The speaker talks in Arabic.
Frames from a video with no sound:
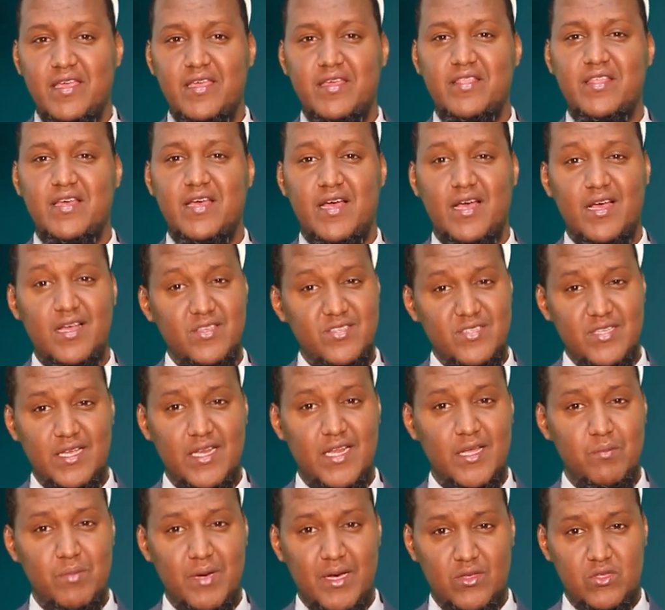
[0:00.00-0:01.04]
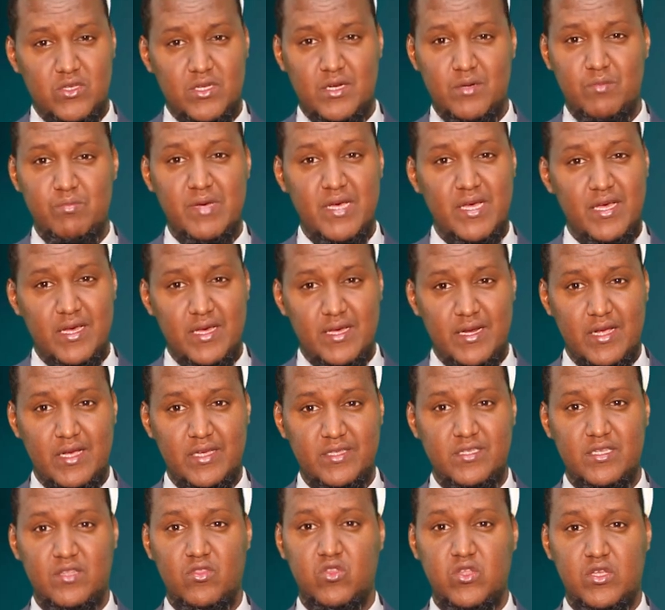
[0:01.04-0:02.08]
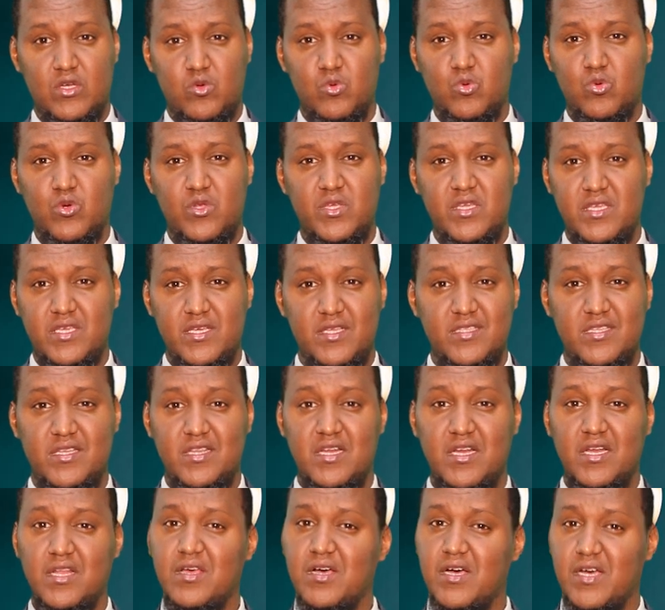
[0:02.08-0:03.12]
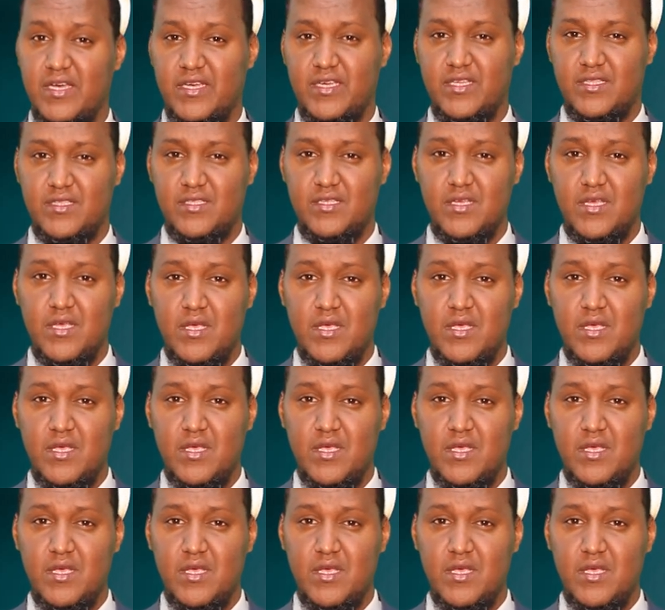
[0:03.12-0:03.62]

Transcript: إذا حصل بعض المهارات الضرورية للقائد